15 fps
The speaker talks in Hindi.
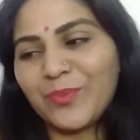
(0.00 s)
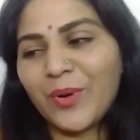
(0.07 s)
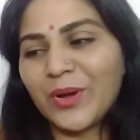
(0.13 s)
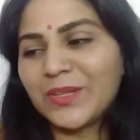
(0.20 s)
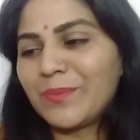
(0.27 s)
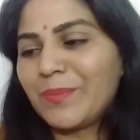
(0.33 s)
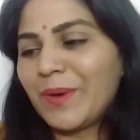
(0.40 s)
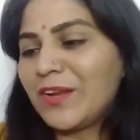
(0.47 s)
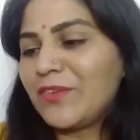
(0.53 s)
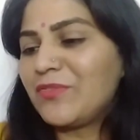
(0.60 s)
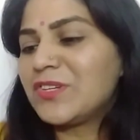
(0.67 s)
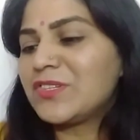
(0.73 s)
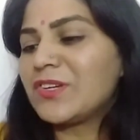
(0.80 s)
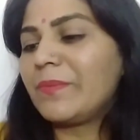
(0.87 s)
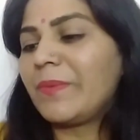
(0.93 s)
बहुत ही
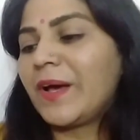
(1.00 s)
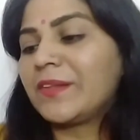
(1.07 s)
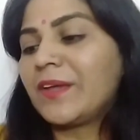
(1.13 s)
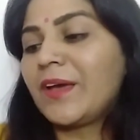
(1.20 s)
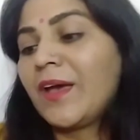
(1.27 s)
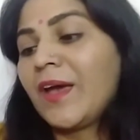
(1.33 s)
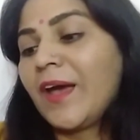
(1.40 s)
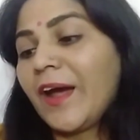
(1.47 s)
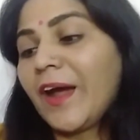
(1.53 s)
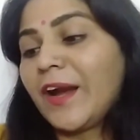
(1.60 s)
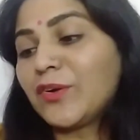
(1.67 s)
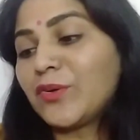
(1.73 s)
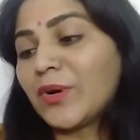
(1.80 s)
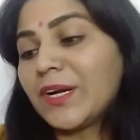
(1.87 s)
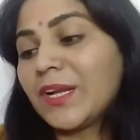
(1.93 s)
बेनिफिशियल बात है
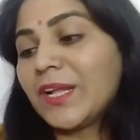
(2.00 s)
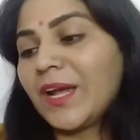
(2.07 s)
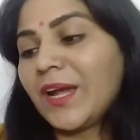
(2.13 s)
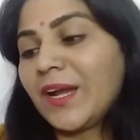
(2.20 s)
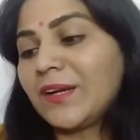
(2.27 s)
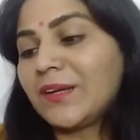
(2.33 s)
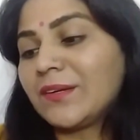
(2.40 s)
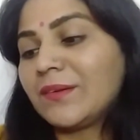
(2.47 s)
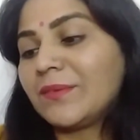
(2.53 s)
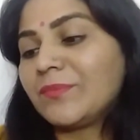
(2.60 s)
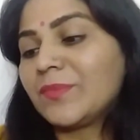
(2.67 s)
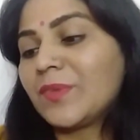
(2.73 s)
एंड ट्वेंटी एट